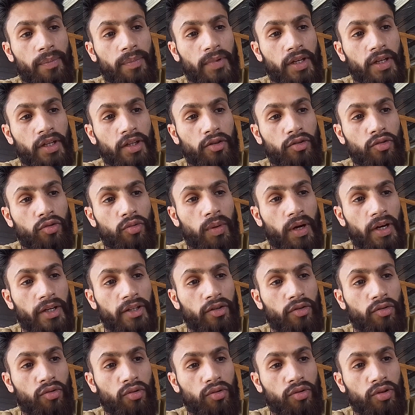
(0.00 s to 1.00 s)
भाइयों को
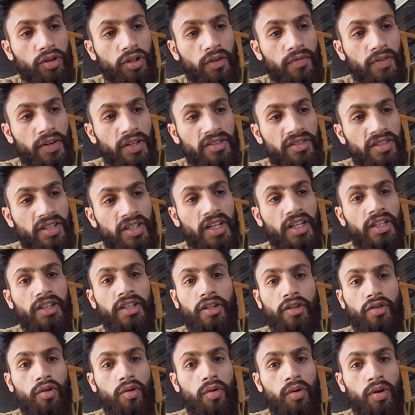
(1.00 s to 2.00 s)
नफ़रत से ना देखो
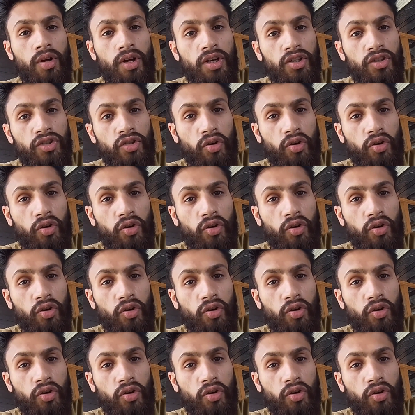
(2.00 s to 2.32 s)
छोटी